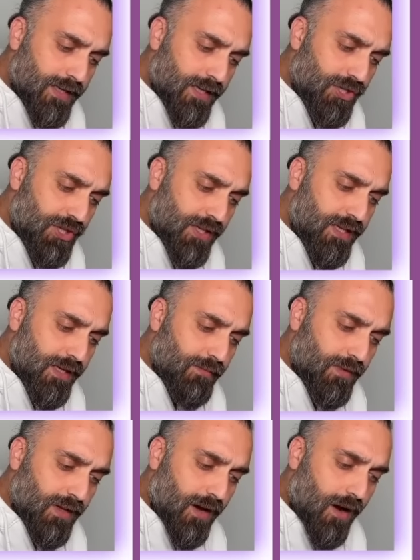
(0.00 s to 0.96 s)
kişi
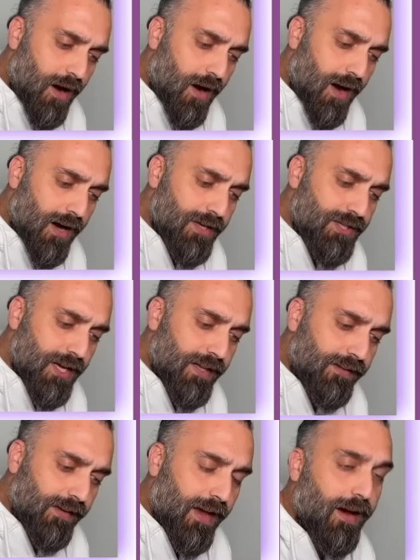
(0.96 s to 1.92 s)
kimdi?
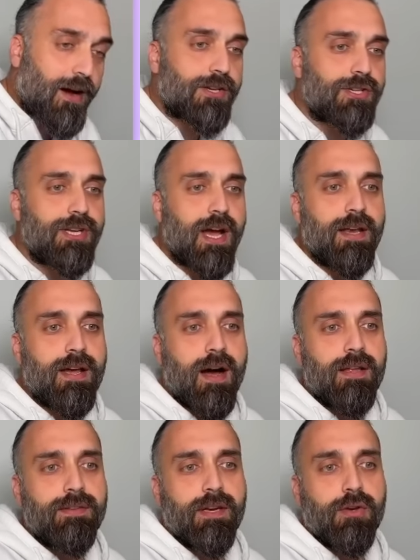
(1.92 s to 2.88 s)
ACTH yani
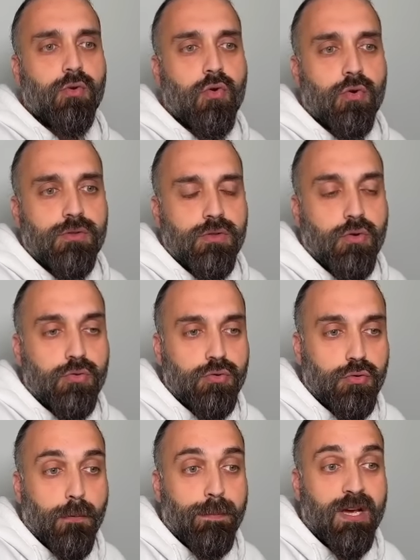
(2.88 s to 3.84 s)

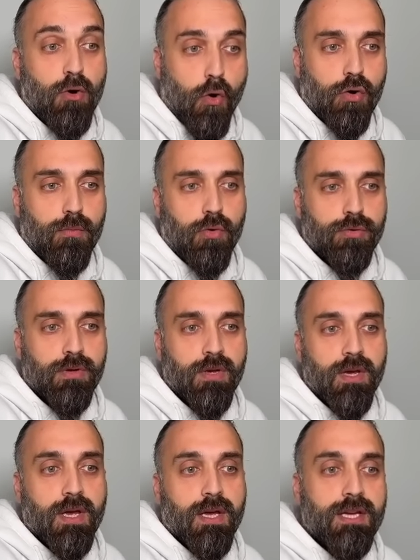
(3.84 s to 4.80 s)
adrenokortikotropik hormon.
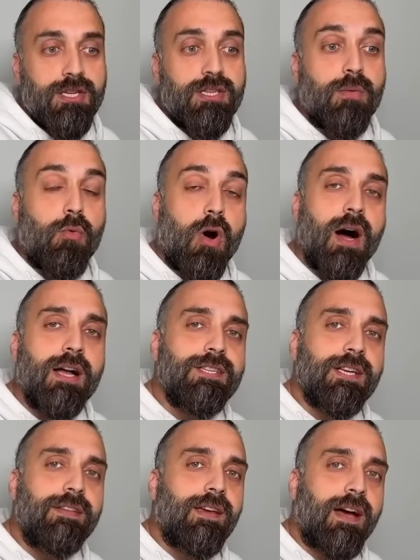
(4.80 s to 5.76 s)
İşte bu
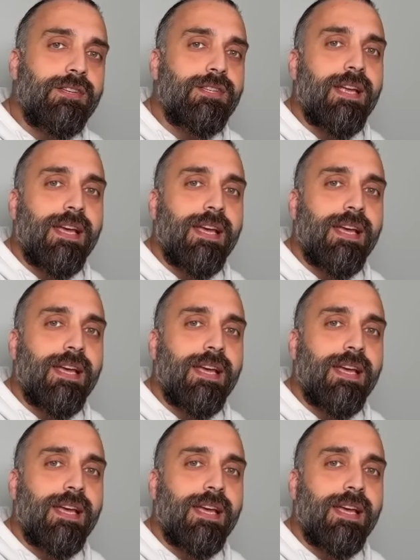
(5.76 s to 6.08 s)
ACTH'in